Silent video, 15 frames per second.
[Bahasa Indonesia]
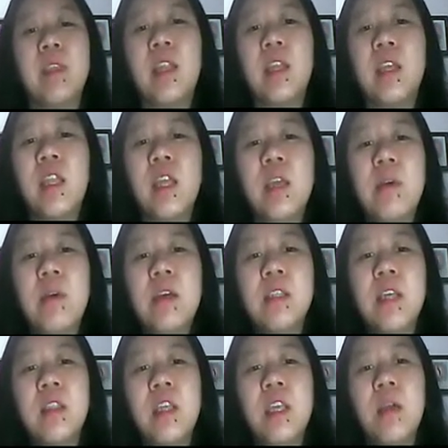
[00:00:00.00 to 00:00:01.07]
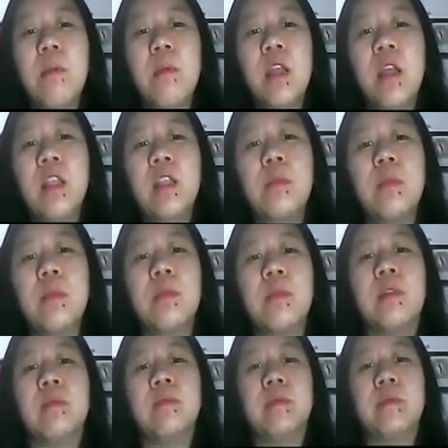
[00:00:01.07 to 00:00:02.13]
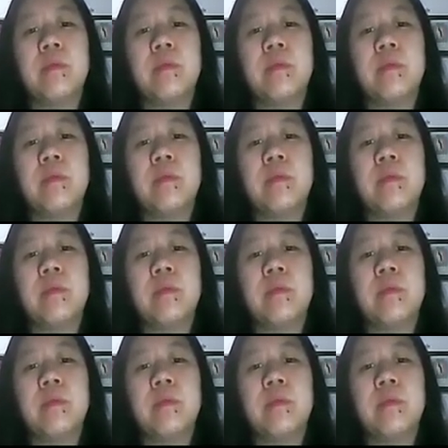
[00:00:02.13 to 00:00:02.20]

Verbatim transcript: Kira-kira yang Mas Santi yang mana nih teman-teman?